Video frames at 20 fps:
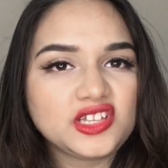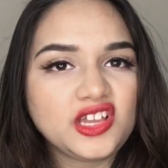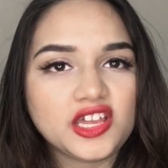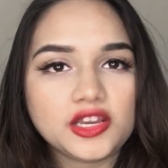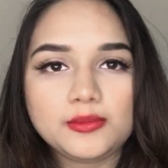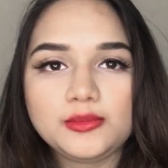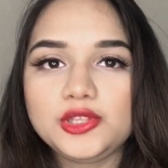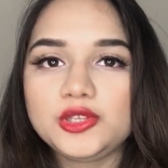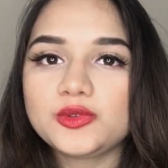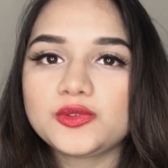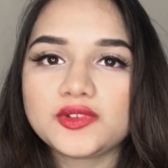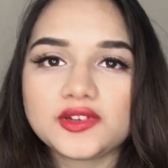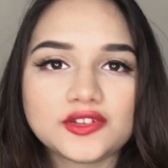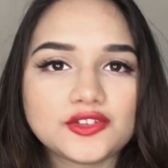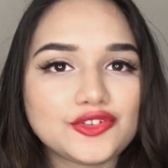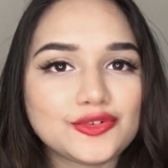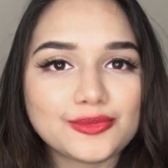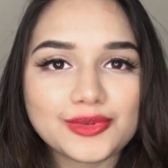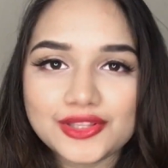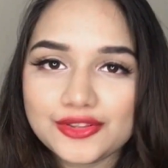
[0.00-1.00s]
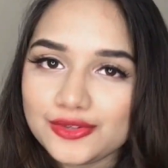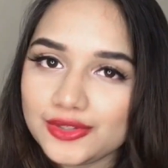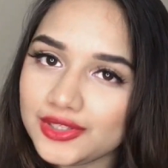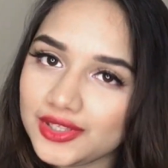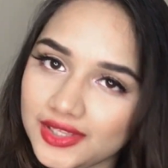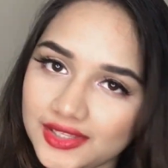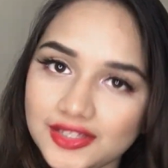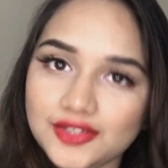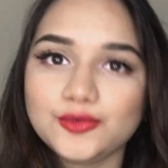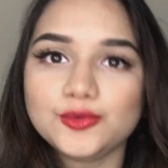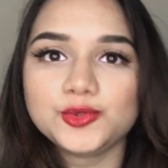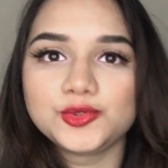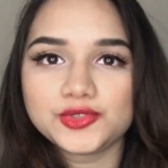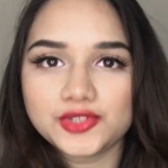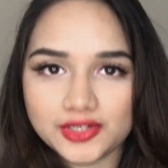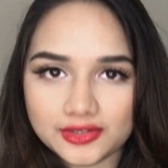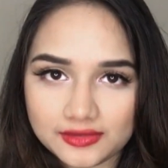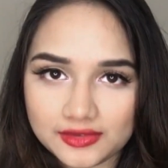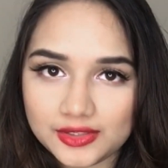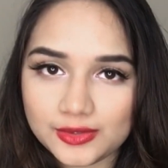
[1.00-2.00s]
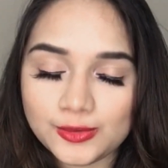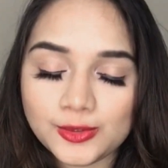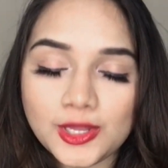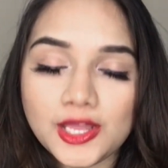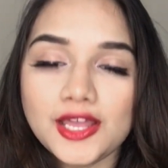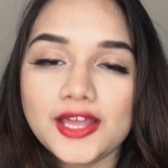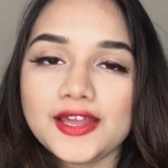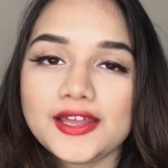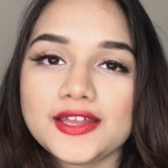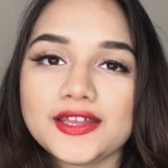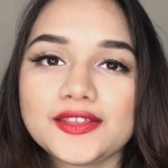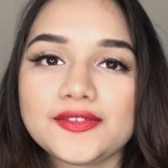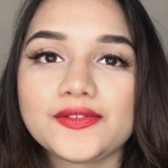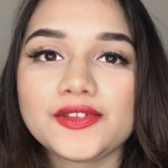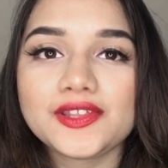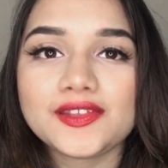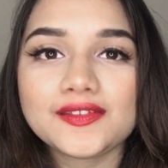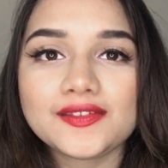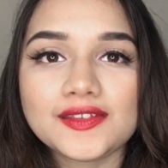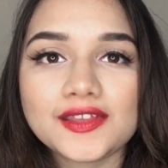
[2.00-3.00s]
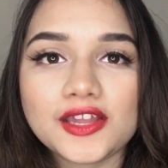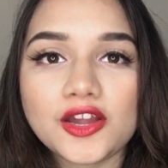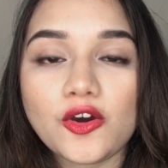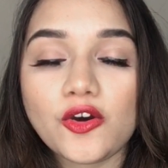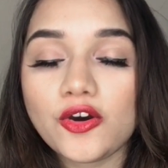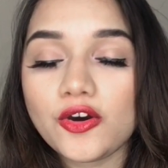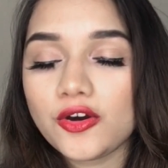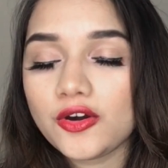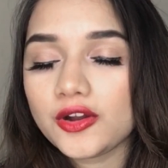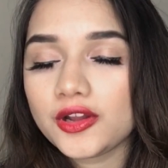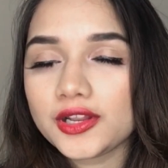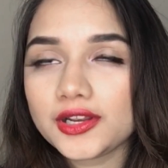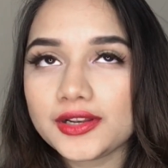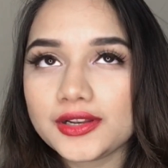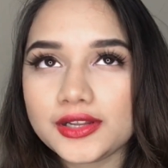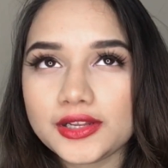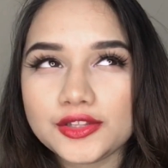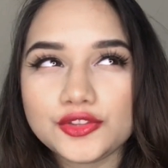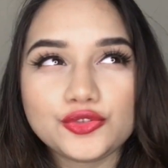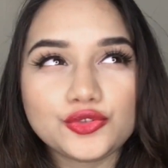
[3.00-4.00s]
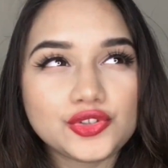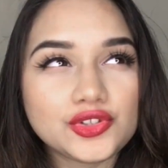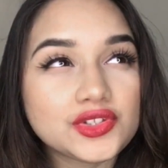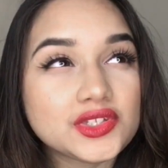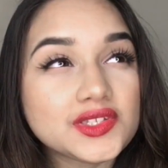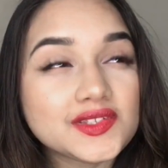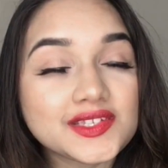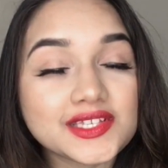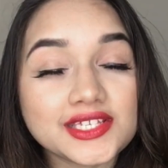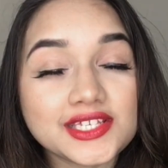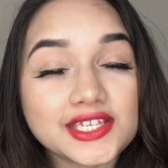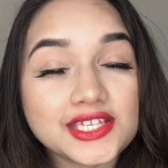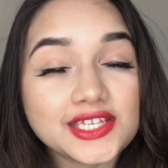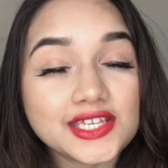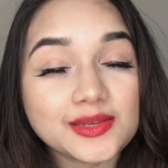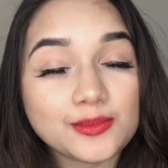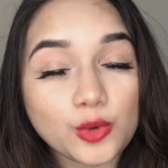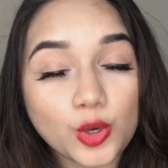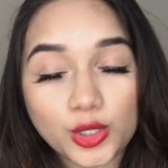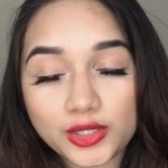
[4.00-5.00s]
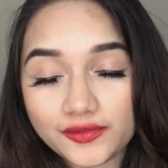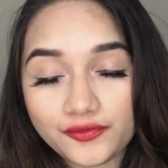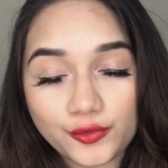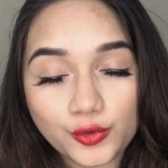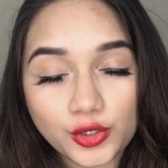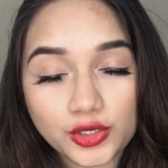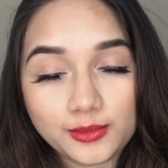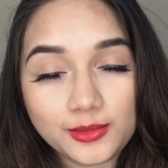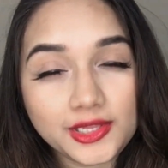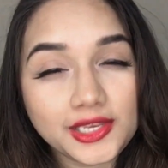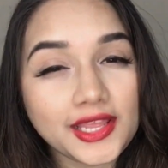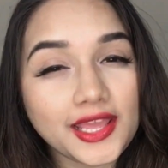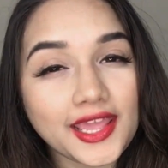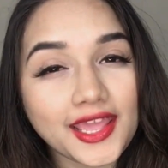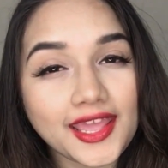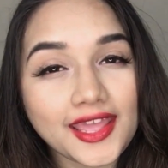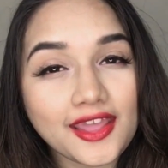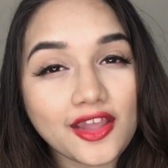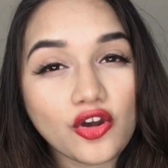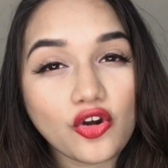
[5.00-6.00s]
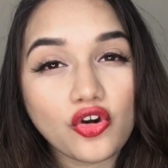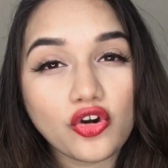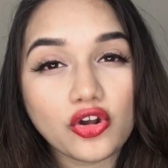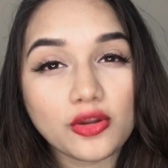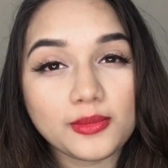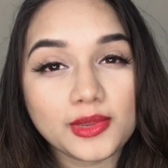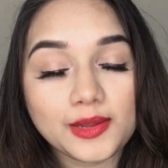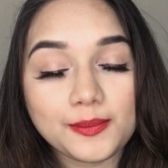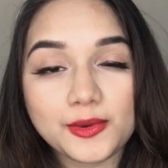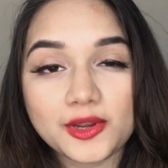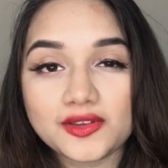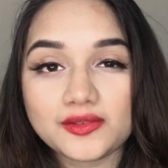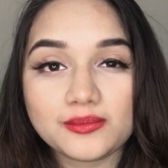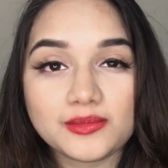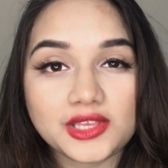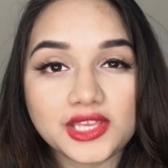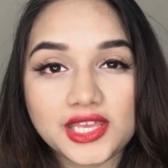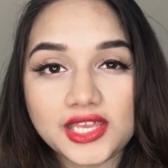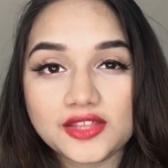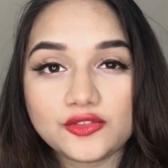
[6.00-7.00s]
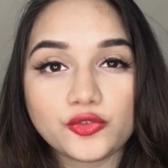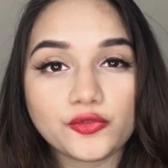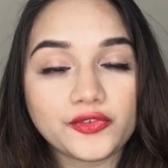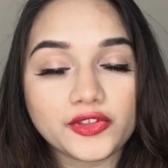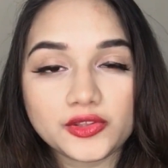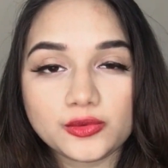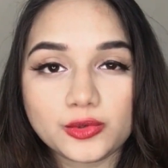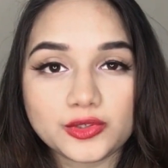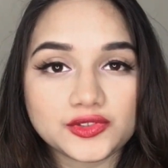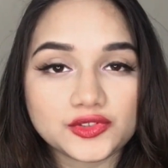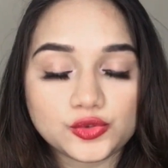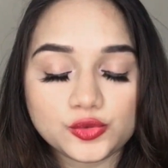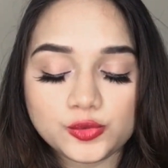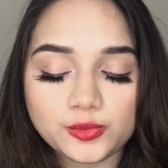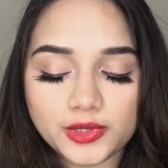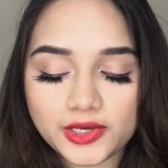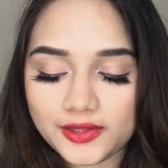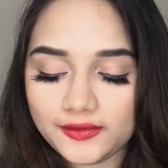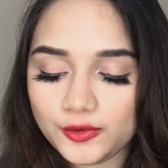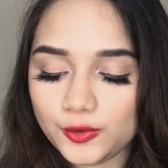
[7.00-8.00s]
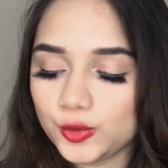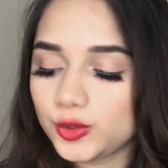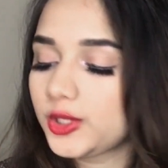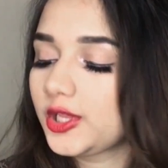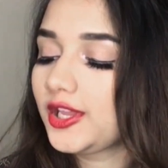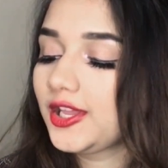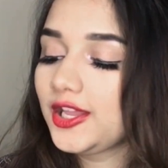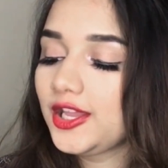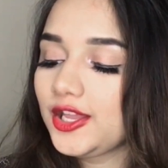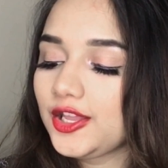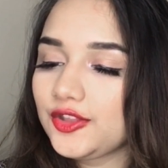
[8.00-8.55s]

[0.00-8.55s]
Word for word: गर्मियों सर्दियों में तो यही यूज़ करती हूँ इस वजह से और दूसरी चीज़ ये कि ये बहुत अफोर्डेबल है और मेरे पर्स में एक तो फेस वॉश ज़रूर पड़ा हुआ होता है